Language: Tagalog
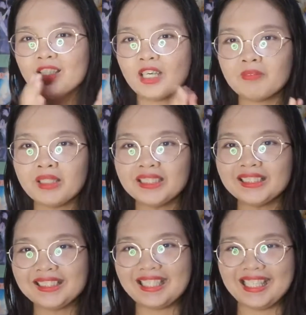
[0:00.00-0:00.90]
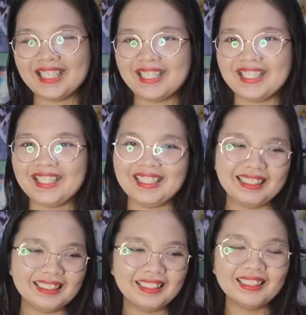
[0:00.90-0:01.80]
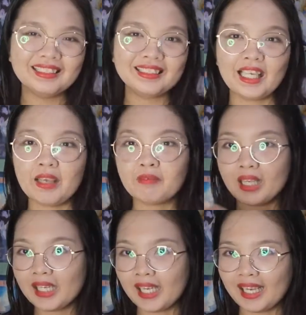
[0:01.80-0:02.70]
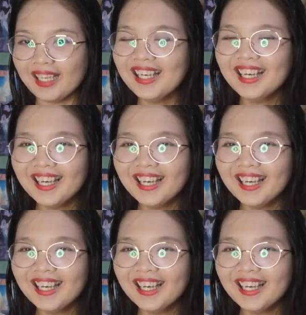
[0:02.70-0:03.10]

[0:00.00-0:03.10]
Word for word: normal skin sa ML ah.